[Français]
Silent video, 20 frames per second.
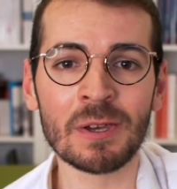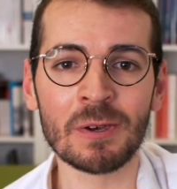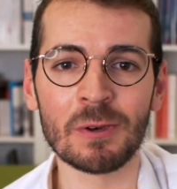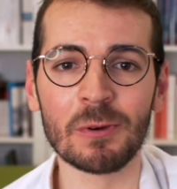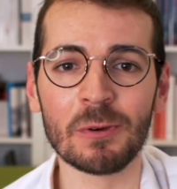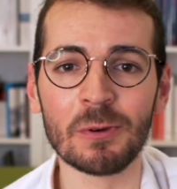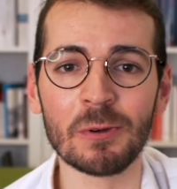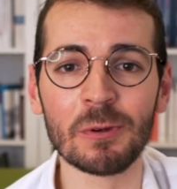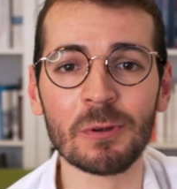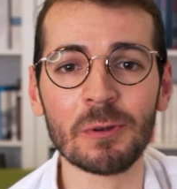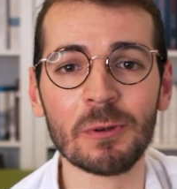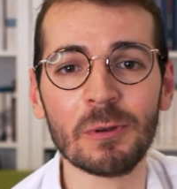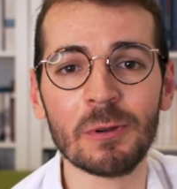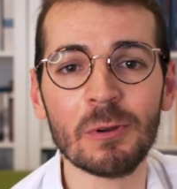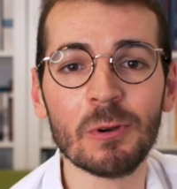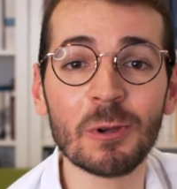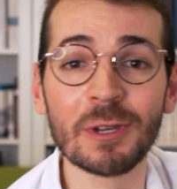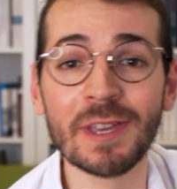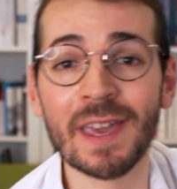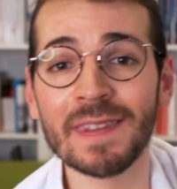
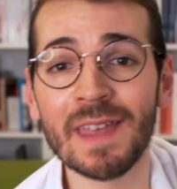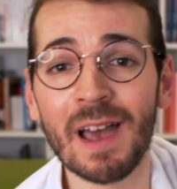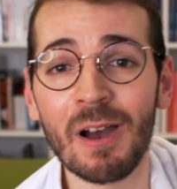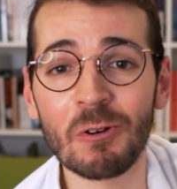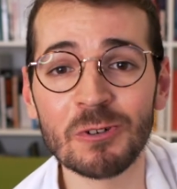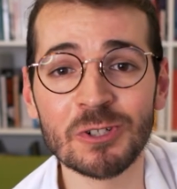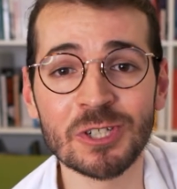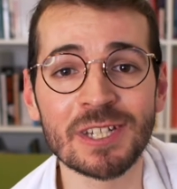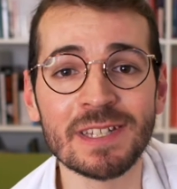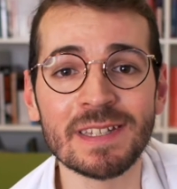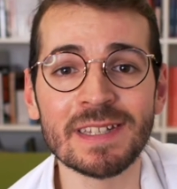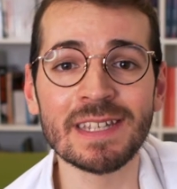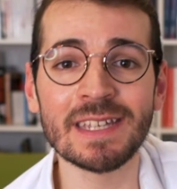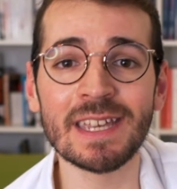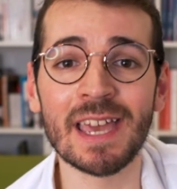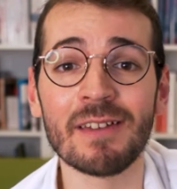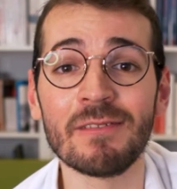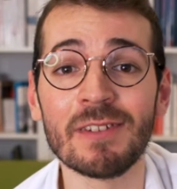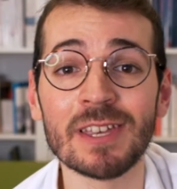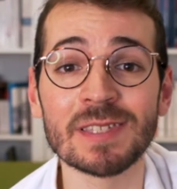le canard
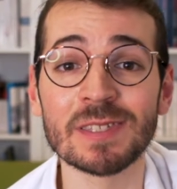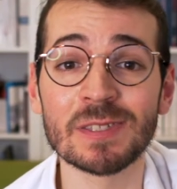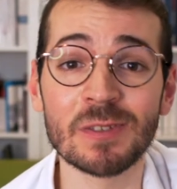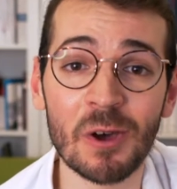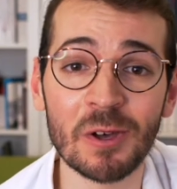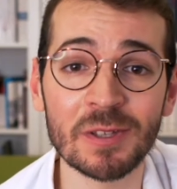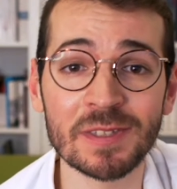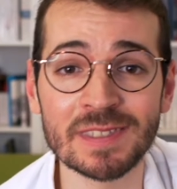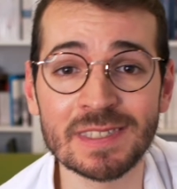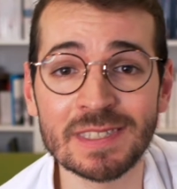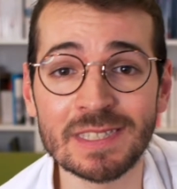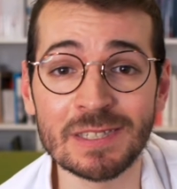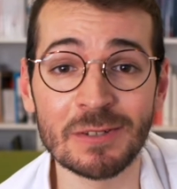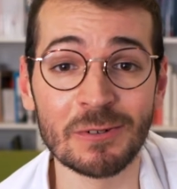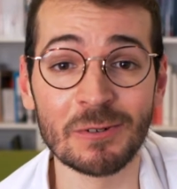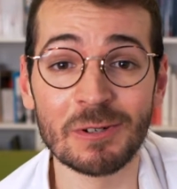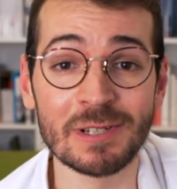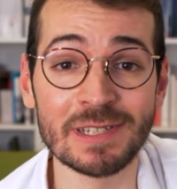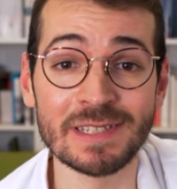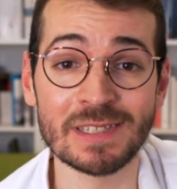enchaîné avait sorti
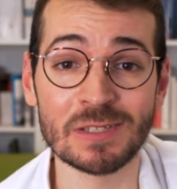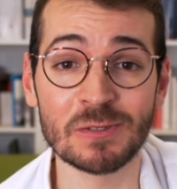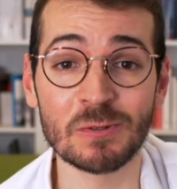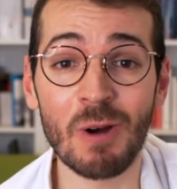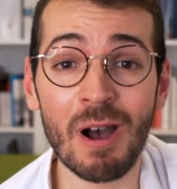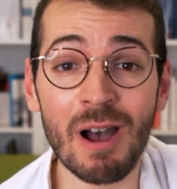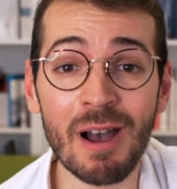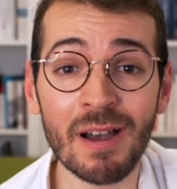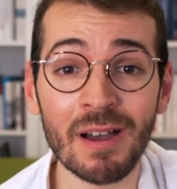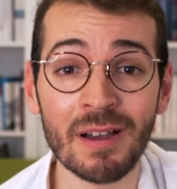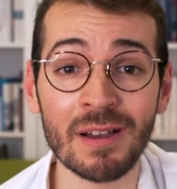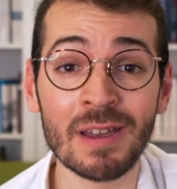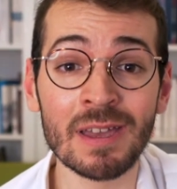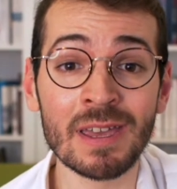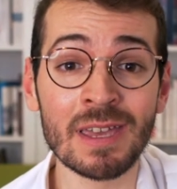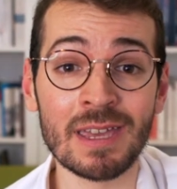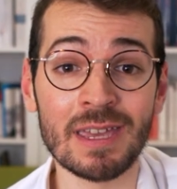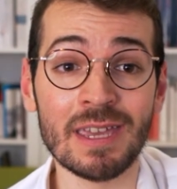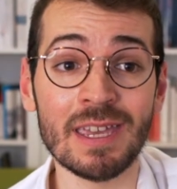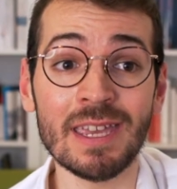l'histoire
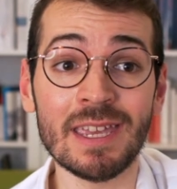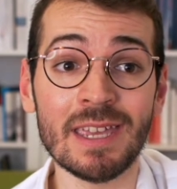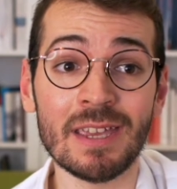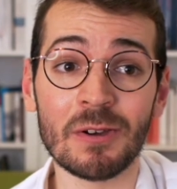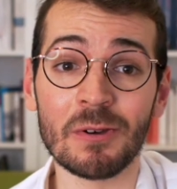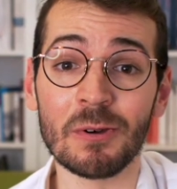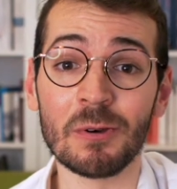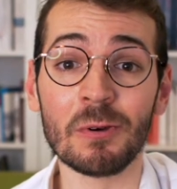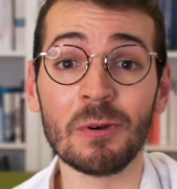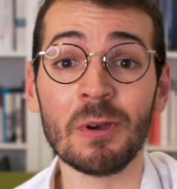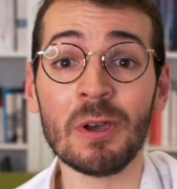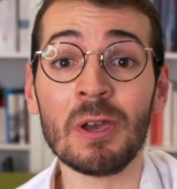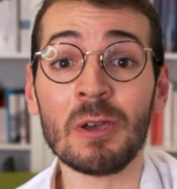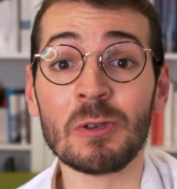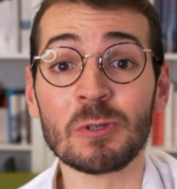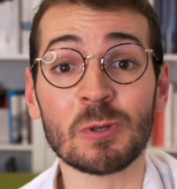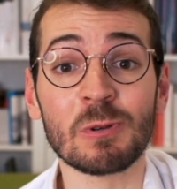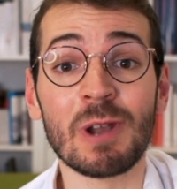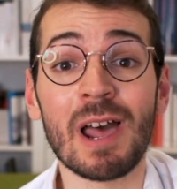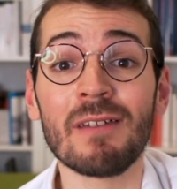et
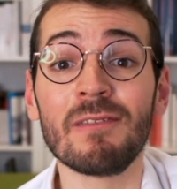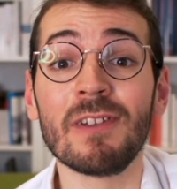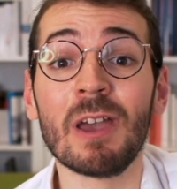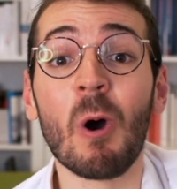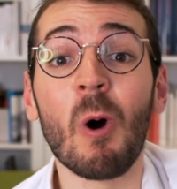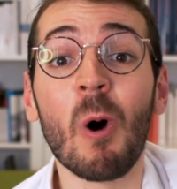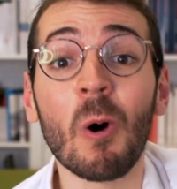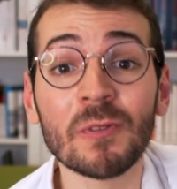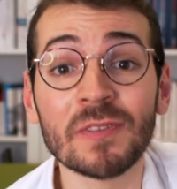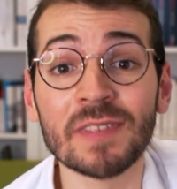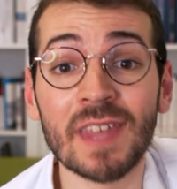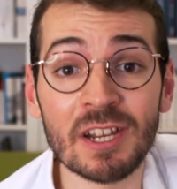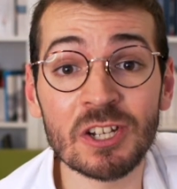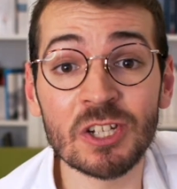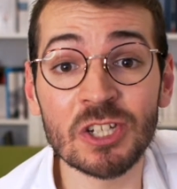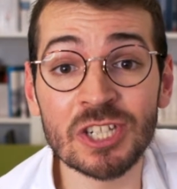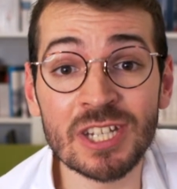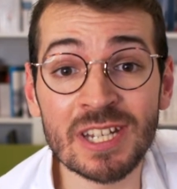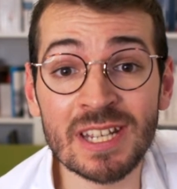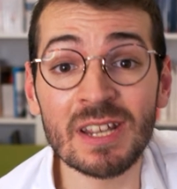cela avait
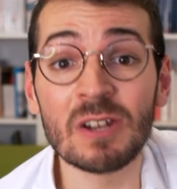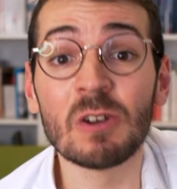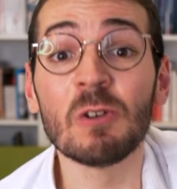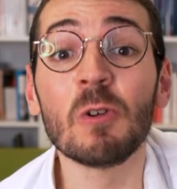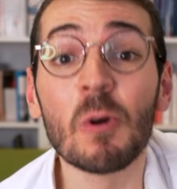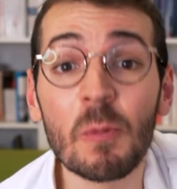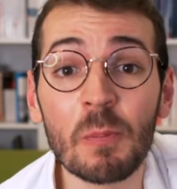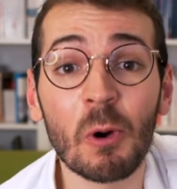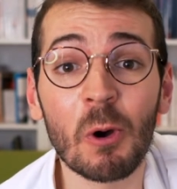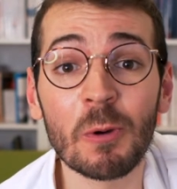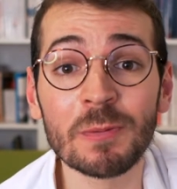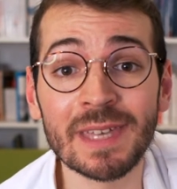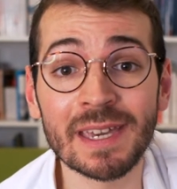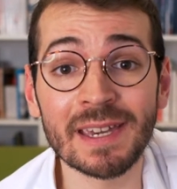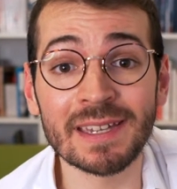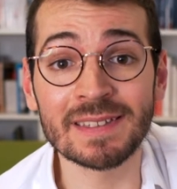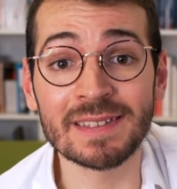entaché le premier